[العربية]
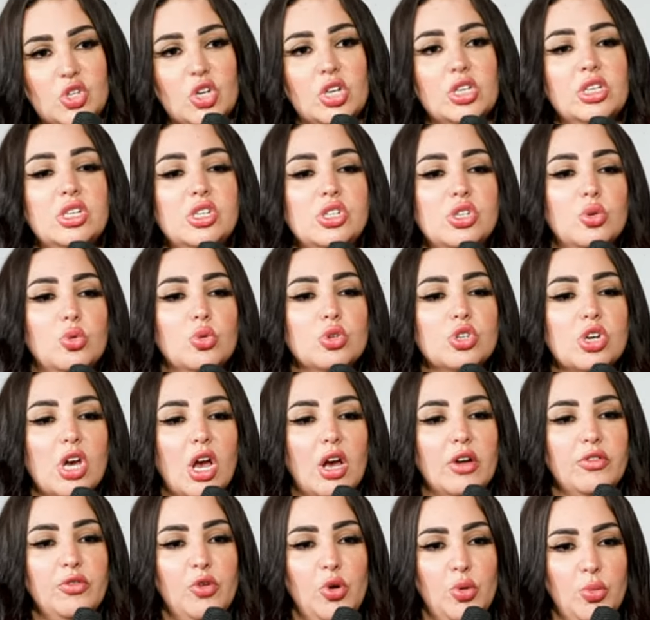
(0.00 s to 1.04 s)
شادي يديكوا
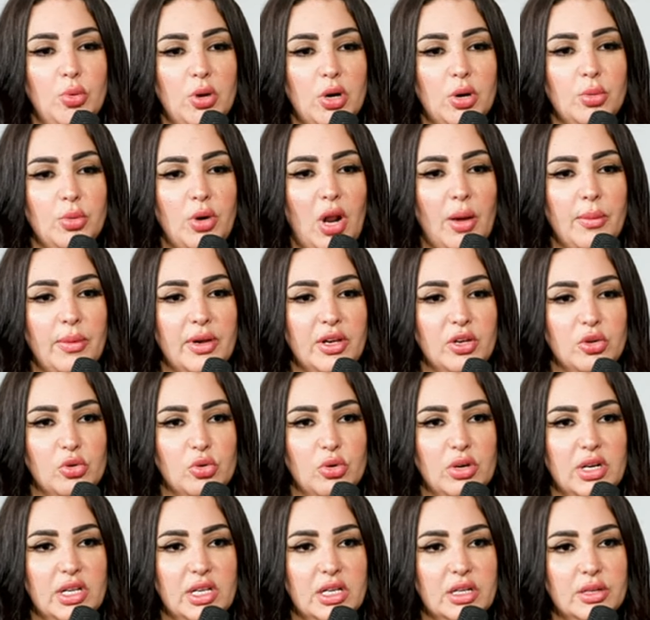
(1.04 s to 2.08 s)
شقه في عماره من عماره
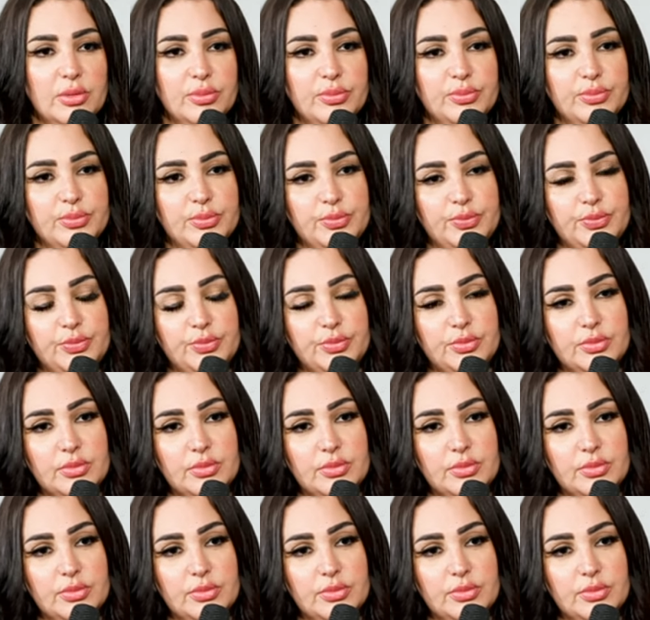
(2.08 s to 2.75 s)
اه اه